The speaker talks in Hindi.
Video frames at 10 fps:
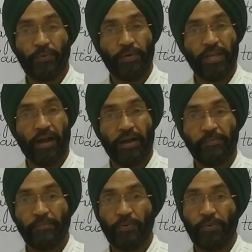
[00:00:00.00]
today i
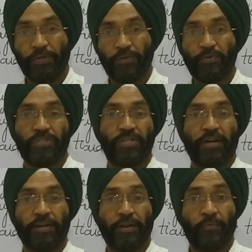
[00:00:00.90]
am going to
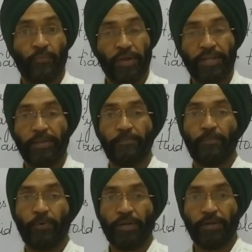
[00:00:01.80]
start a very
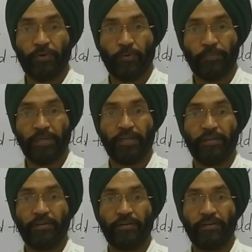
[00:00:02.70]
important topic
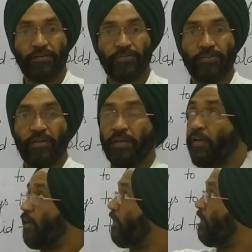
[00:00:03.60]
in english
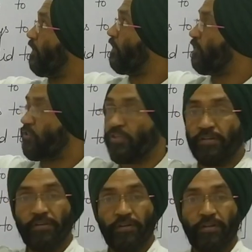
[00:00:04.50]
narration
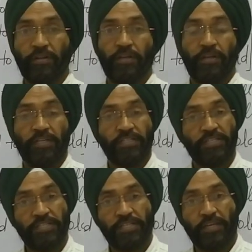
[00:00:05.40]

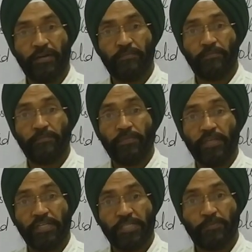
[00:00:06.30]
जिसे हम
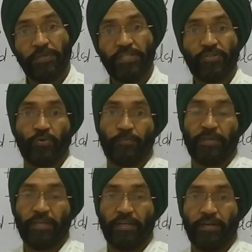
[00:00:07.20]
स्पीच
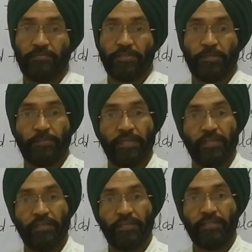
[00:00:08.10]
टॉपिक के नाम से भी
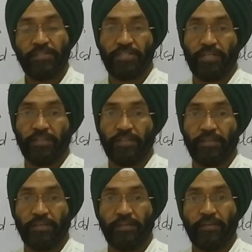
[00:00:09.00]
जानते
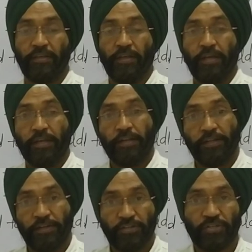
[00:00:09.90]
हैं
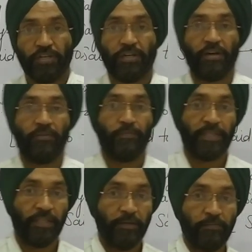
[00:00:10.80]
नरेशन का
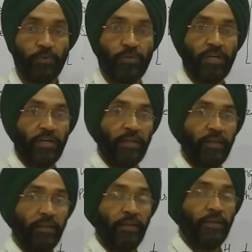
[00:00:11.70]
मतलब होता है
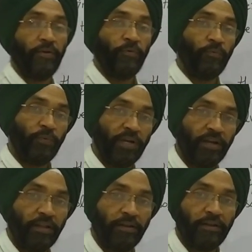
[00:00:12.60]

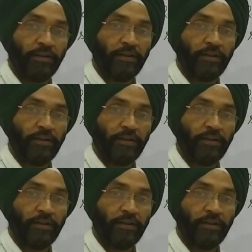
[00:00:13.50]
वर्णन